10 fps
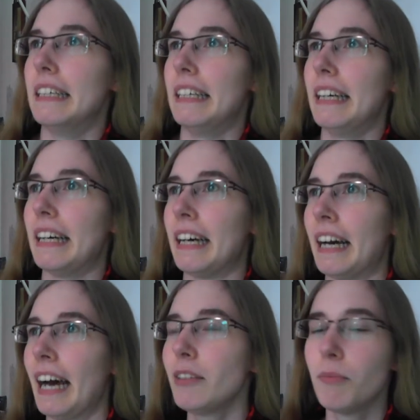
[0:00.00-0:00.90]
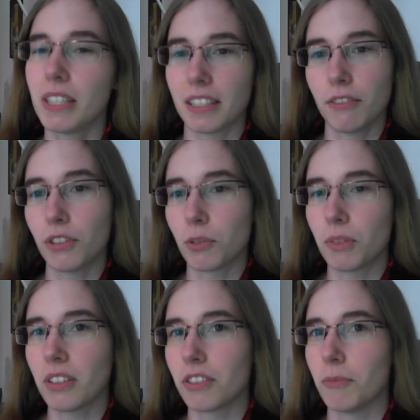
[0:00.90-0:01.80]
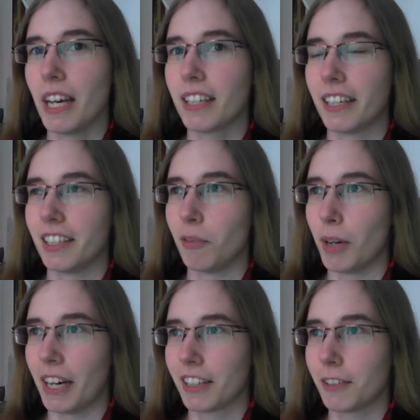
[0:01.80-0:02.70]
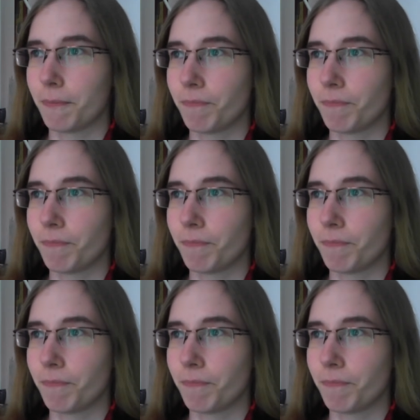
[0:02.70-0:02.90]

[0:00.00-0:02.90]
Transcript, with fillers: äh, hat mich irgendwie so ein bisschen zum Nachdenken gebracht.